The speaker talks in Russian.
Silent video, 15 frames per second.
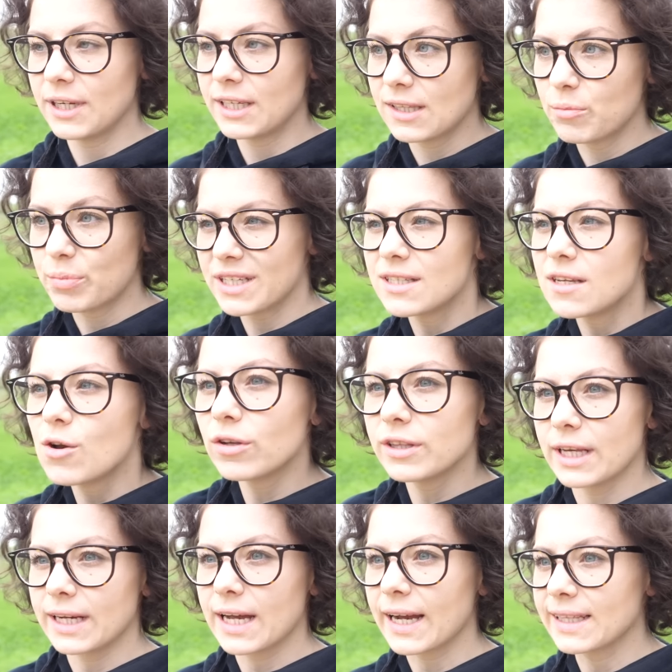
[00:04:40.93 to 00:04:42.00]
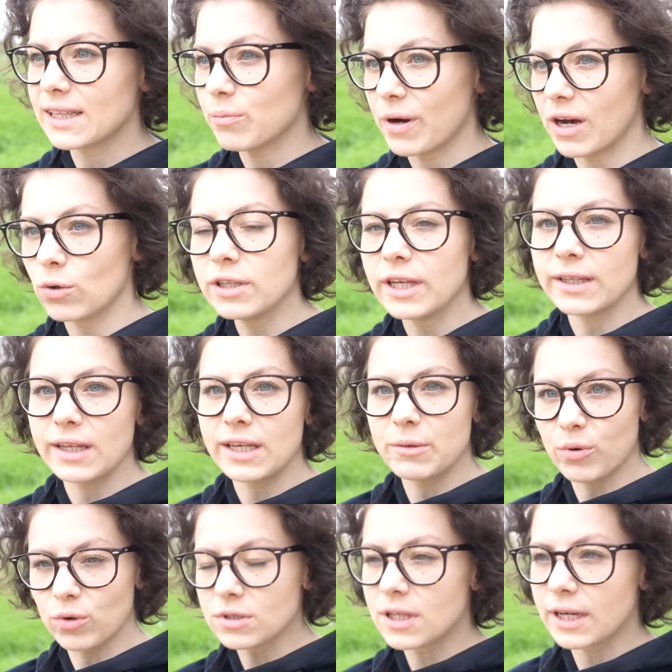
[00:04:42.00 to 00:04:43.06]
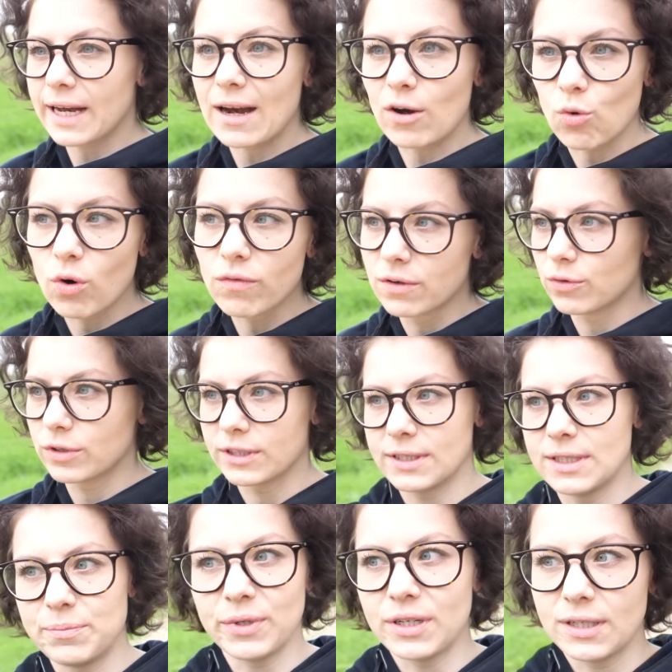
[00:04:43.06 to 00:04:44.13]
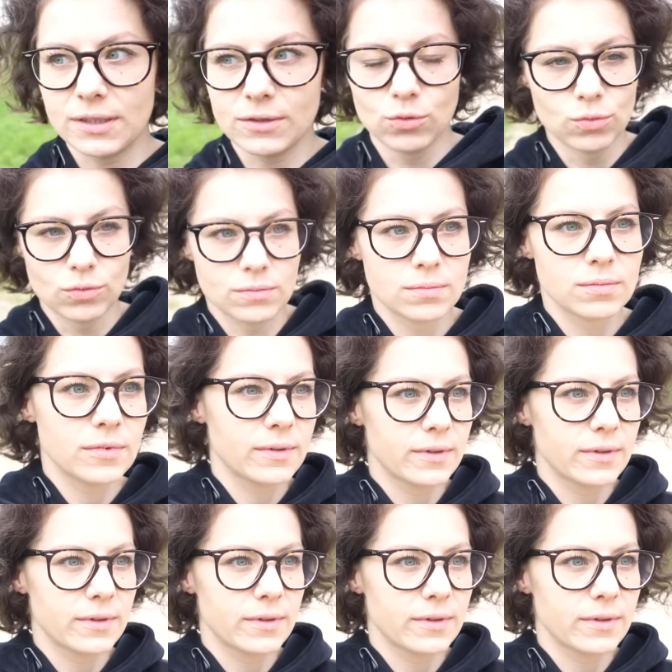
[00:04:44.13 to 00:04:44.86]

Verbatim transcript: Это определенная какая-то порода, это не просто коровы, вот типа, ну,